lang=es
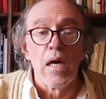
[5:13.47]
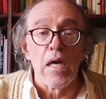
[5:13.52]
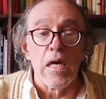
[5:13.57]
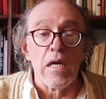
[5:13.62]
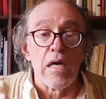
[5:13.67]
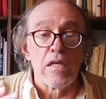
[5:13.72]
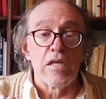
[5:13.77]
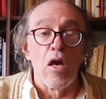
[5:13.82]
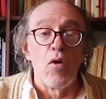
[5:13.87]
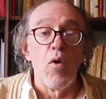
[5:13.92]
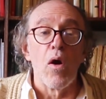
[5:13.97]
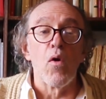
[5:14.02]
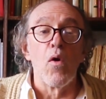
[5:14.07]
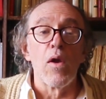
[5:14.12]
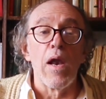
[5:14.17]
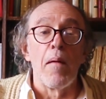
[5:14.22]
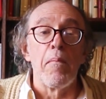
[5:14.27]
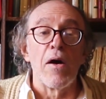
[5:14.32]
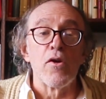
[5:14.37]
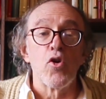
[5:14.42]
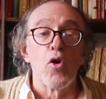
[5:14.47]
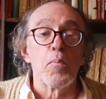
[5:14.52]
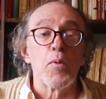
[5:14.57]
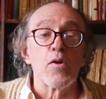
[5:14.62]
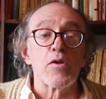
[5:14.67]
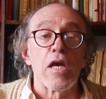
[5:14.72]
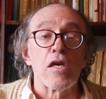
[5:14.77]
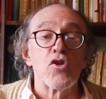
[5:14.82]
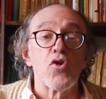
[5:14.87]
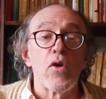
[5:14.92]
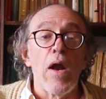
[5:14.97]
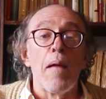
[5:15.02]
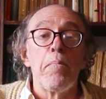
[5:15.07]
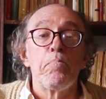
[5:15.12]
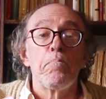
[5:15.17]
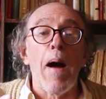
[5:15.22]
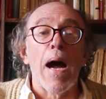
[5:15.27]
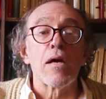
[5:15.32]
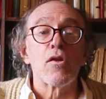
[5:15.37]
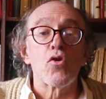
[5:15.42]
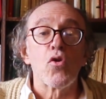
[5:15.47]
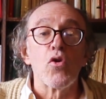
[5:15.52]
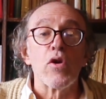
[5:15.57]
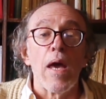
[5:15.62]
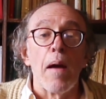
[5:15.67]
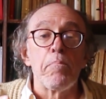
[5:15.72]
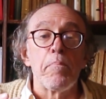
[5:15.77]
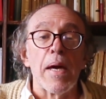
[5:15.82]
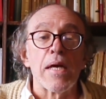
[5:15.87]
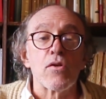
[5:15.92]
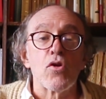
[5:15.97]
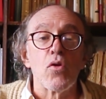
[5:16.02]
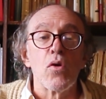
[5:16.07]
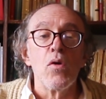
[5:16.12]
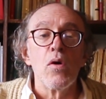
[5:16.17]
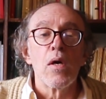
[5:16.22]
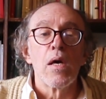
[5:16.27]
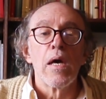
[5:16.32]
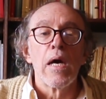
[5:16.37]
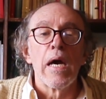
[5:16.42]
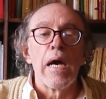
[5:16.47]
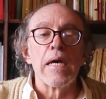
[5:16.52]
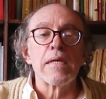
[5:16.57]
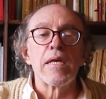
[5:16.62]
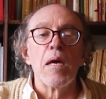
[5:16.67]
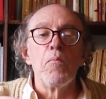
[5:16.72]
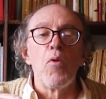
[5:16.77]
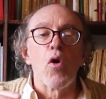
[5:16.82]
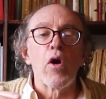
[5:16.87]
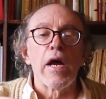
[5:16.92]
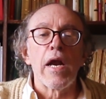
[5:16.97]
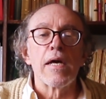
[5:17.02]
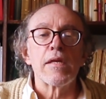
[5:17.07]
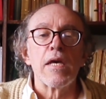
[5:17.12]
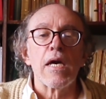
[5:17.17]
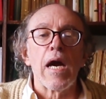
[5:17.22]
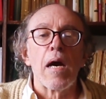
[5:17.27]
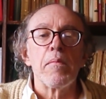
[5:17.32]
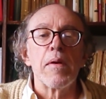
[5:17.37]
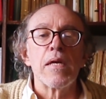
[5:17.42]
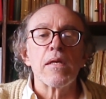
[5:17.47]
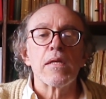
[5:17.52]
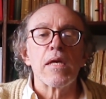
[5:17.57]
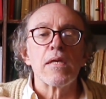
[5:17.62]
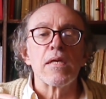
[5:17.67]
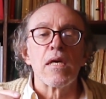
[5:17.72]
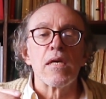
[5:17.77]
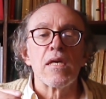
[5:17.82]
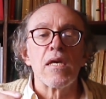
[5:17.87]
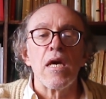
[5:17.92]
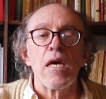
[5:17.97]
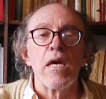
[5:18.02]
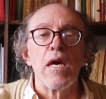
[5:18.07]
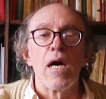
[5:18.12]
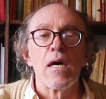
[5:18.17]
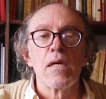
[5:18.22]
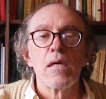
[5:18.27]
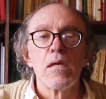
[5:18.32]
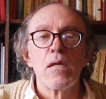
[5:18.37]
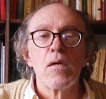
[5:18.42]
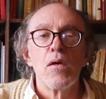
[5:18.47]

Y desde luego la mayor protección al pacto y a Petro es democráticamente sencilla.